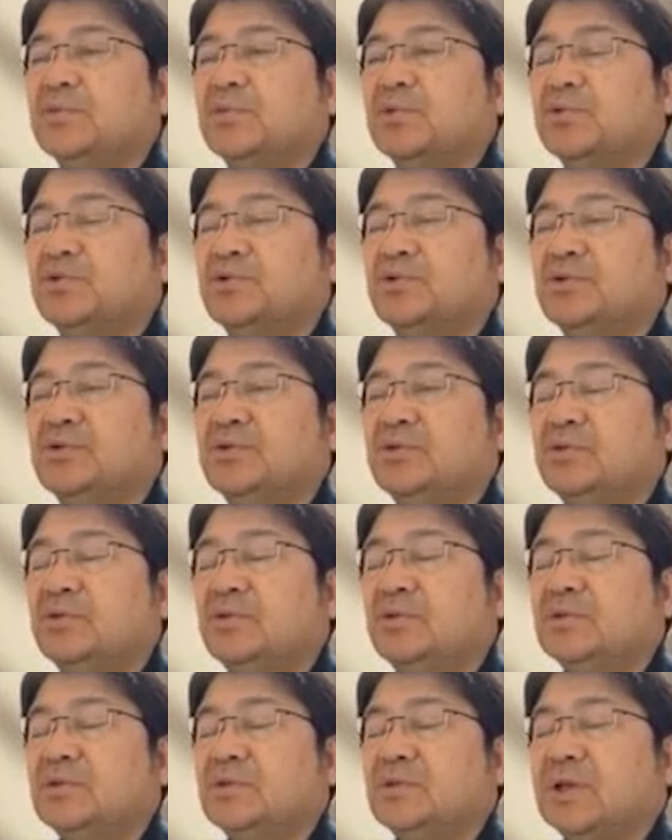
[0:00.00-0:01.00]
ムを
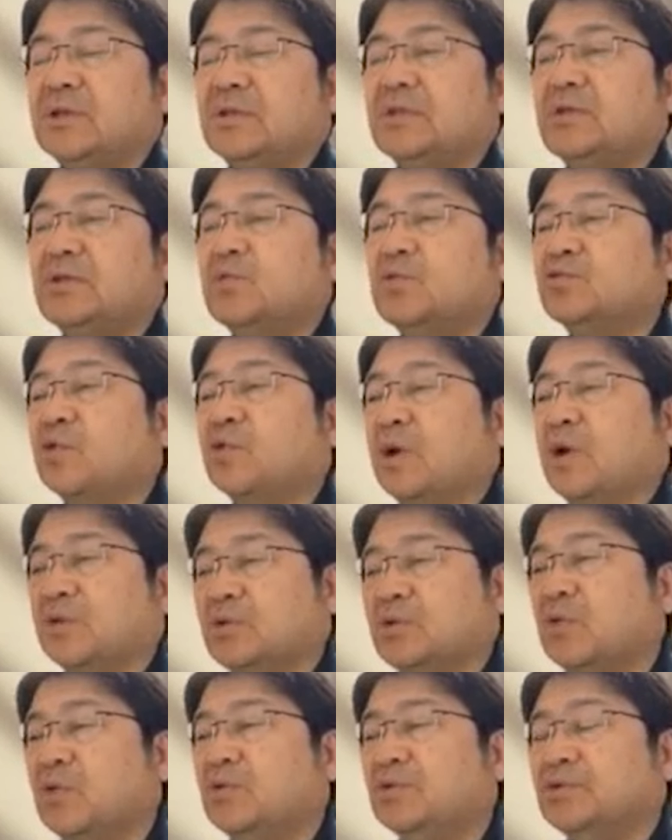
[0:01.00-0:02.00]
使って解くの
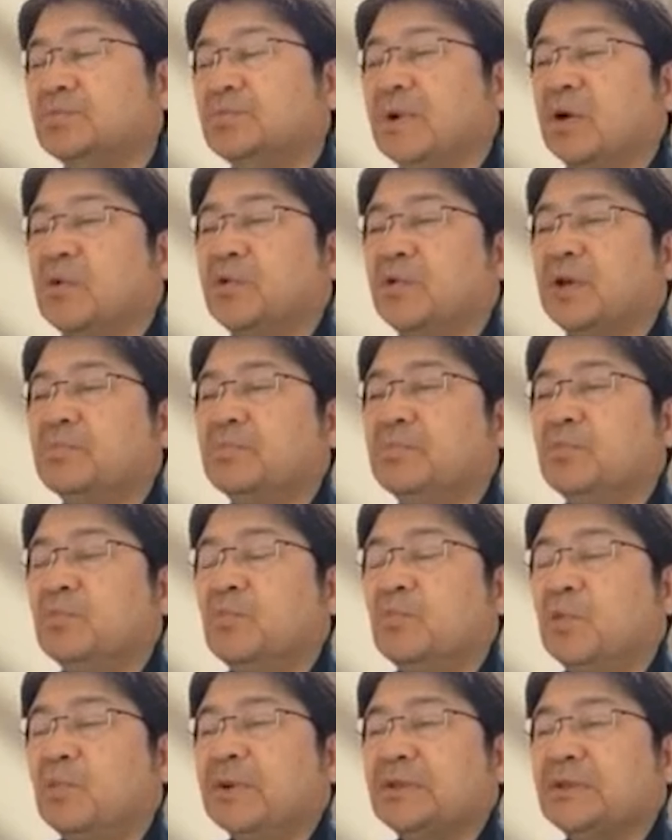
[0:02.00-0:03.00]
かという、これ
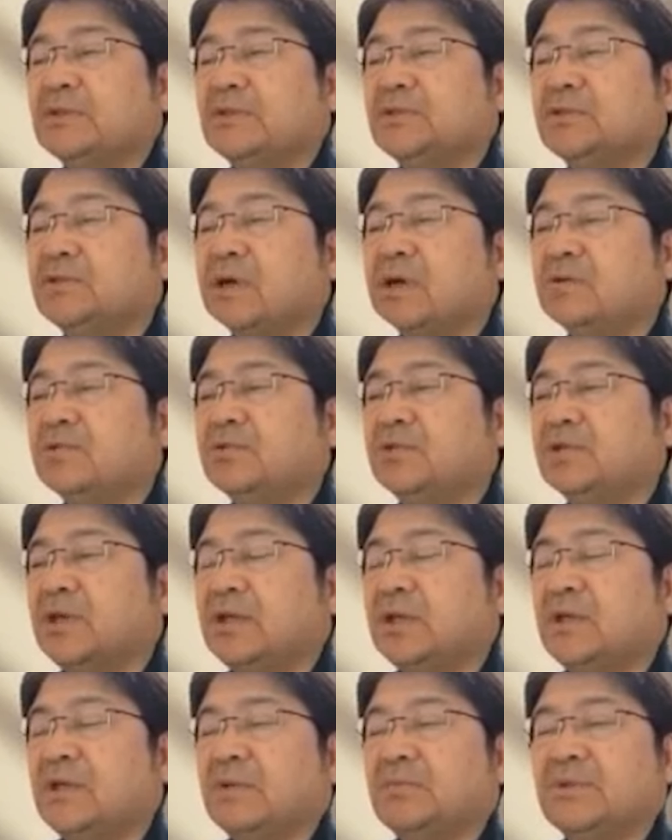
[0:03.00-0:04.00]
もまた数学の
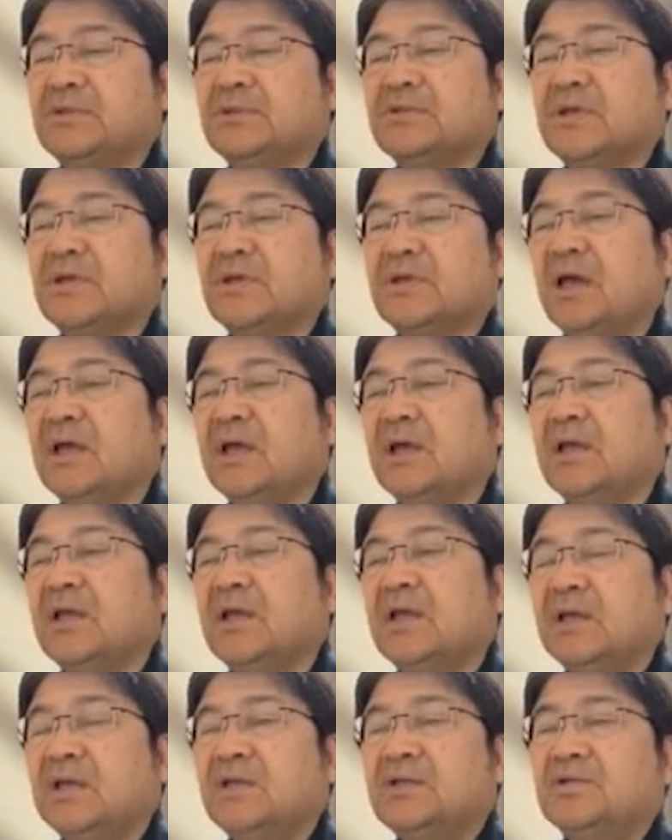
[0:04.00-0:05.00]
世界になりますが、
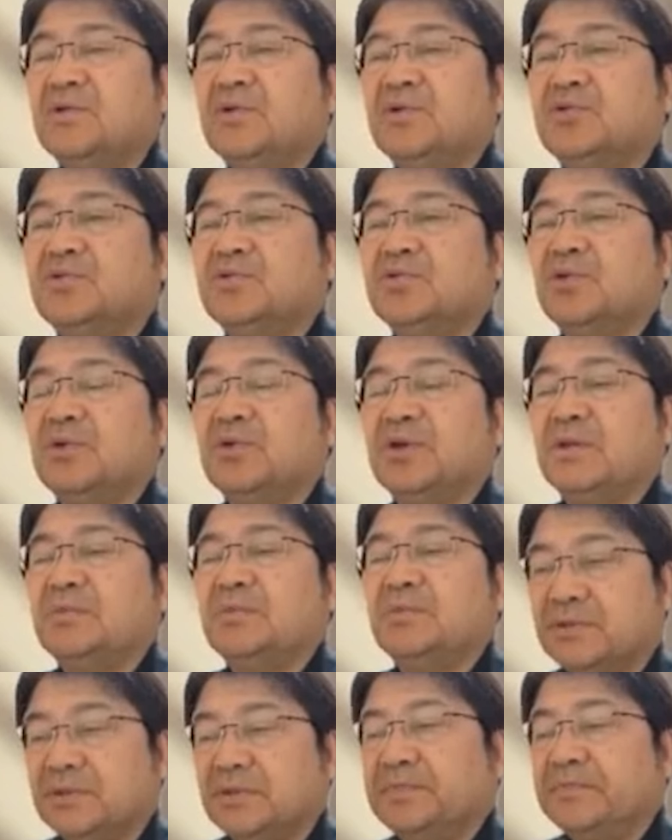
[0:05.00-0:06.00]
そういうことをやり
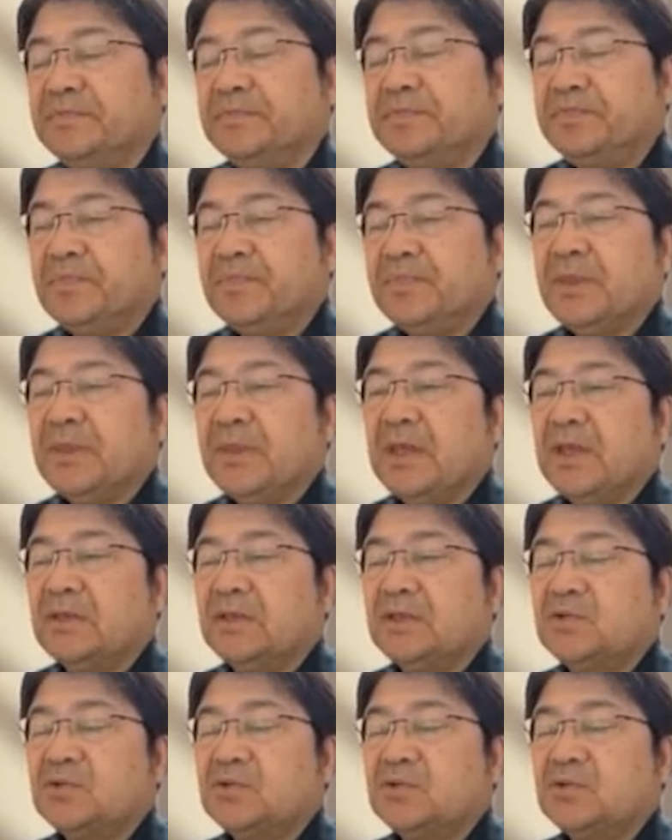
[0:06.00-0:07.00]
ます。で、
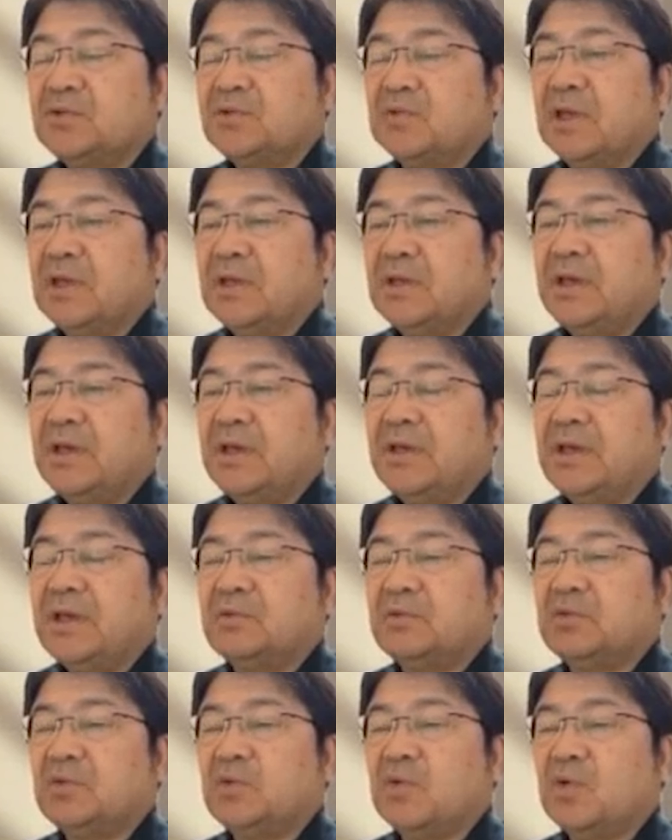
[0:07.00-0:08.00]
そこで、やっ
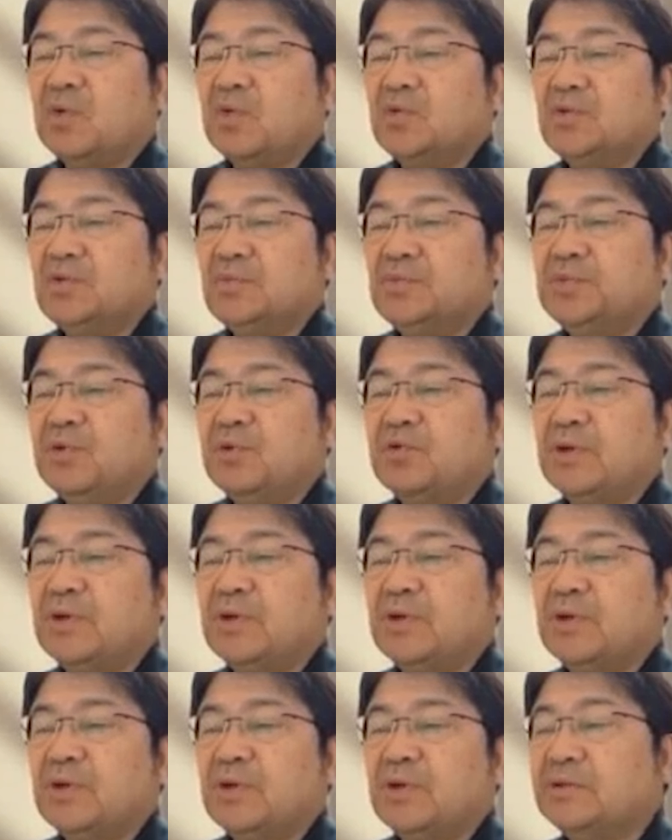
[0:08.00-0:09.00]
と
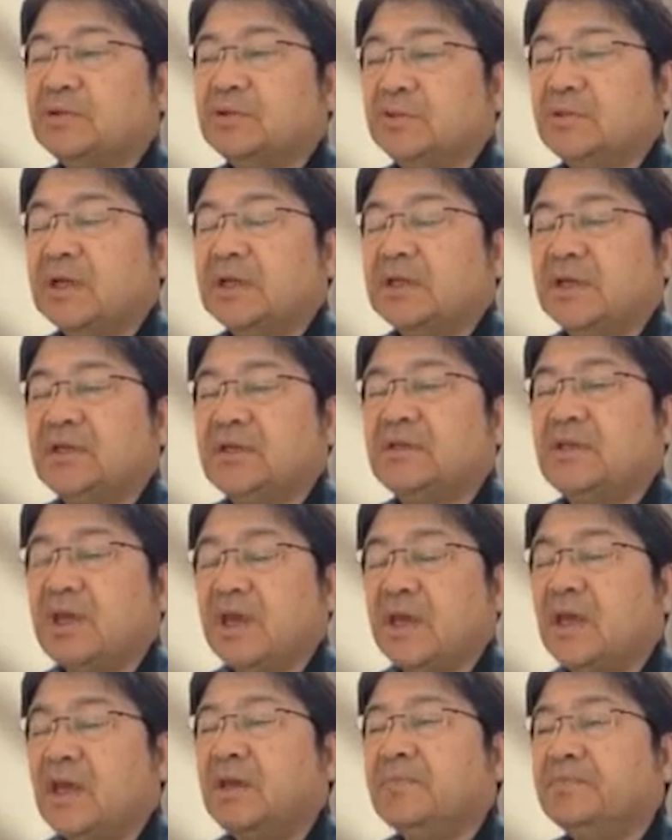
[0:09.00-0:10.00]
プログラミングができ
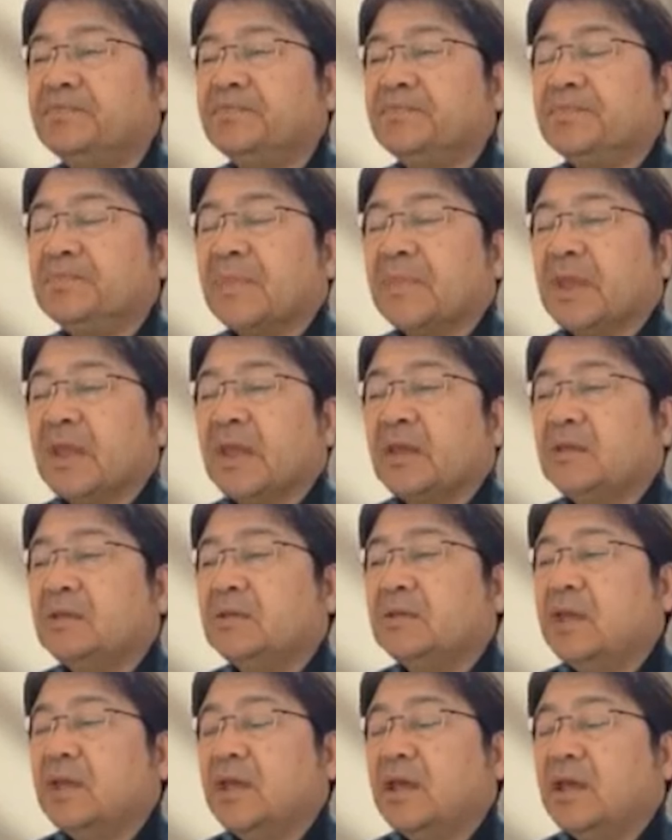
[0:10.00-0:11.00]
て、
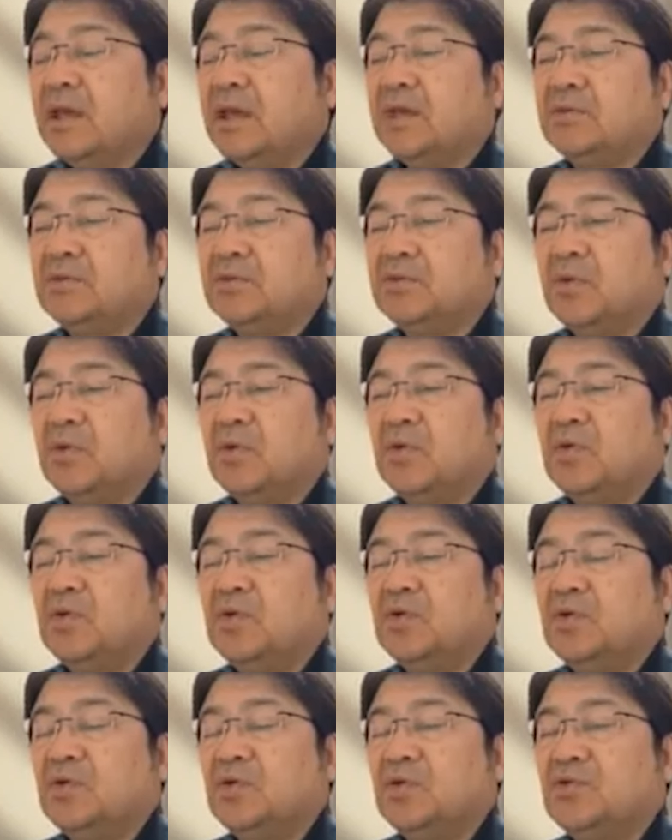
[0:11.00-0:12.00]
で、
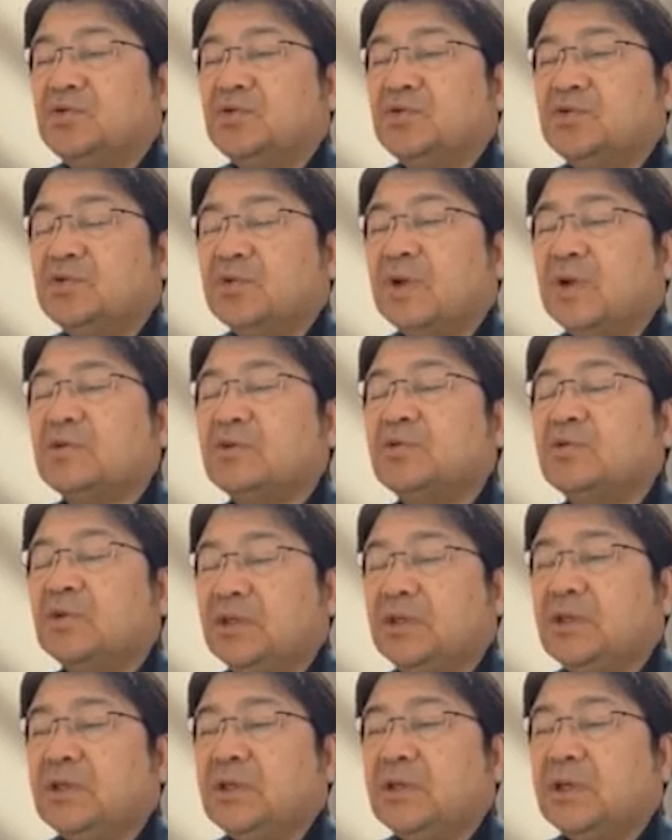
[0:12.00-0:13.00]
その後
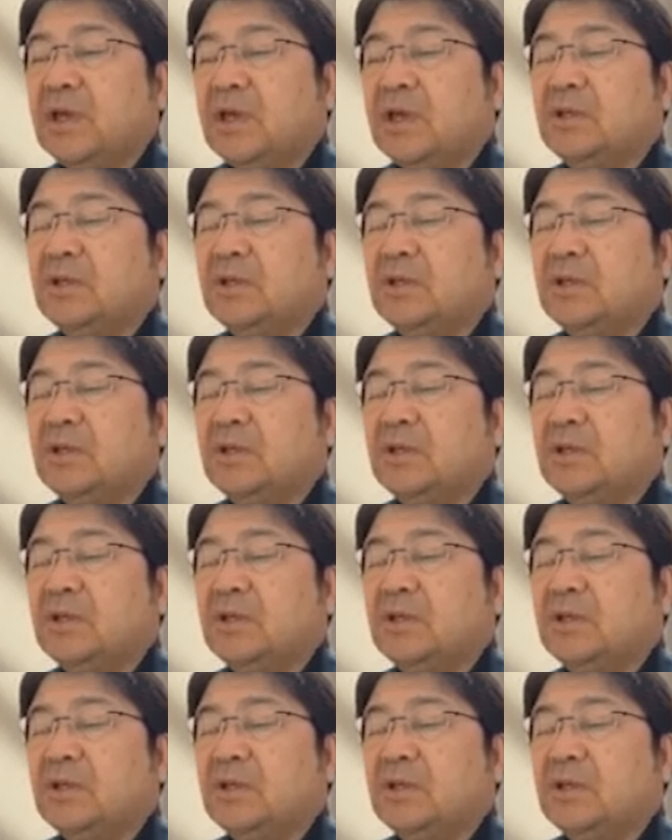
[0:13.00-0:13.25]
に、